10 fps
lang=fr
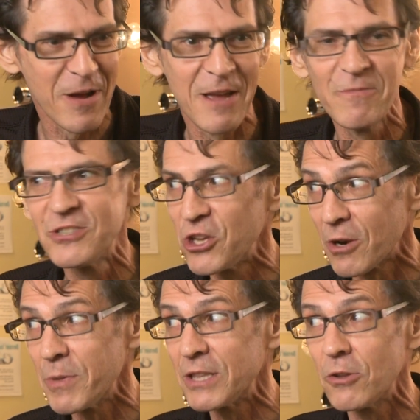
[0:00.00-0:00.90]
même. Puis j'y
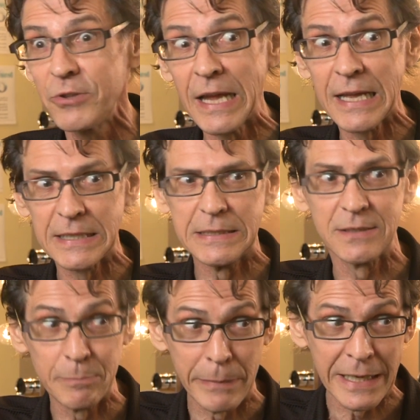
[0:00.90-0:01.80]
remettais tout le temps,
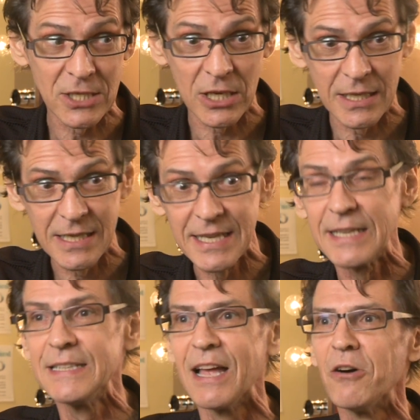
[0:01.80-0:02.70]
bien gêné, sa
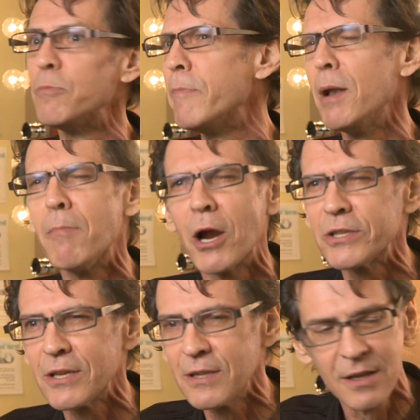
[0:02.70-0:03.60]
guitare, une belle
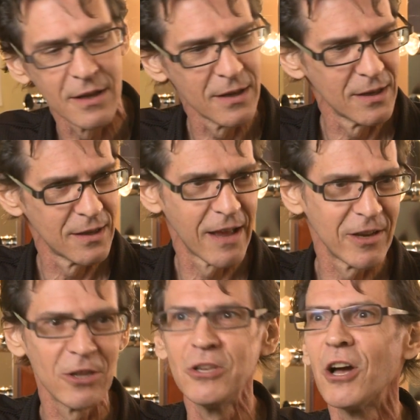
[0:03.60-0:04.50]
Martin,
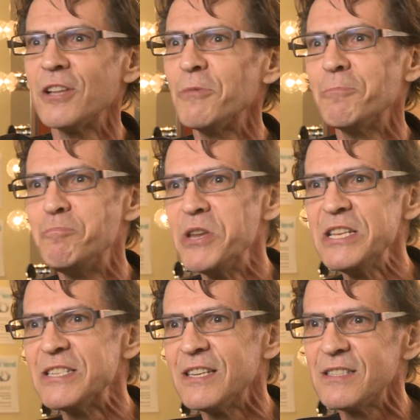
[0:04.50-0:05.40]
avec une corde
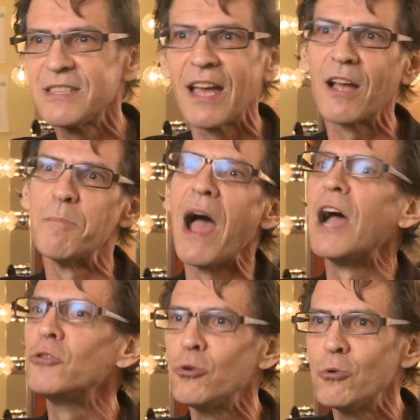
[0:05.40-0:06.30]
brisée. C'était comme
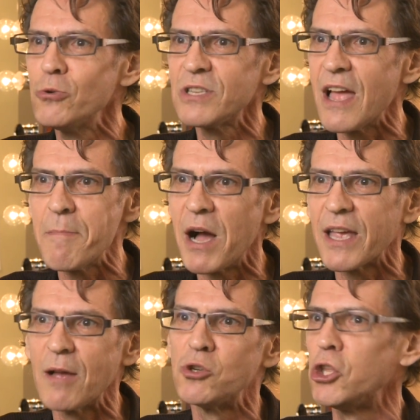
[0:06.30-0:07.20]
à tout coup, c'était
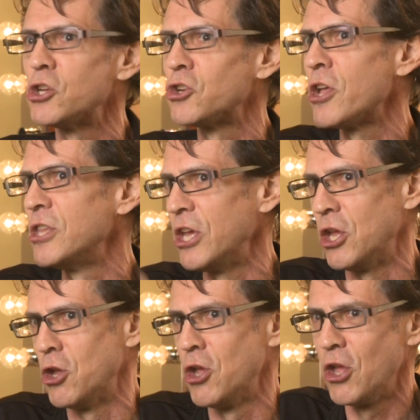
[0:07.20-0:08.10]
immanquable. J'étais jeune et,
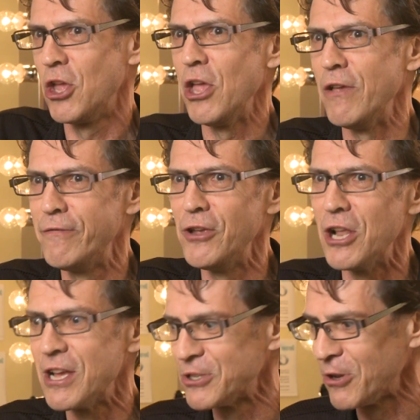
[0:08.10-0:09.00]
et
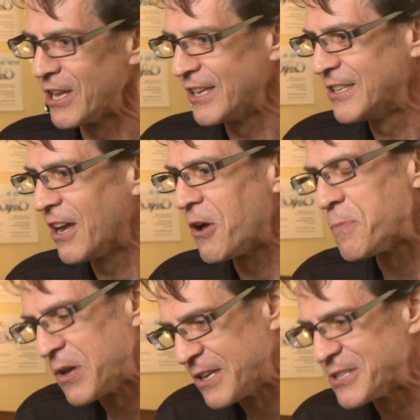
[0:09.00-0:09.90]
violent sur la guitare.
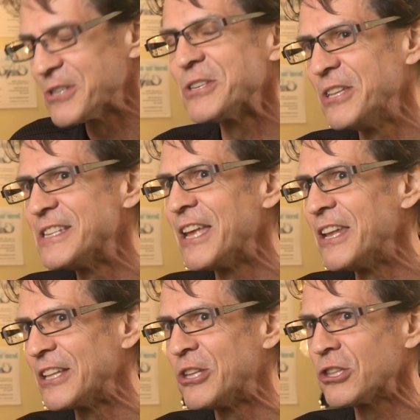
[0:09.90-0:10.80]
Mais ça, c'est des
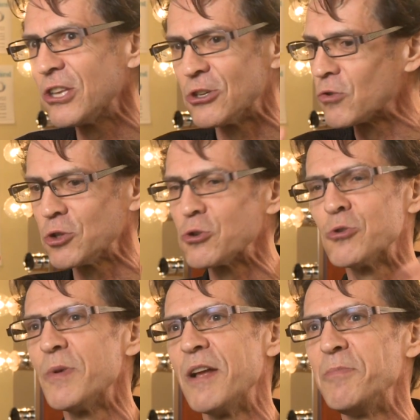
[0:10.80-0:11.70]
anecdotes que je vais
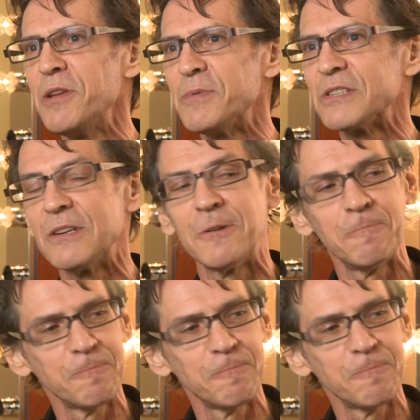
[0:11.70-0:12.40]
toujours me rappeler parce que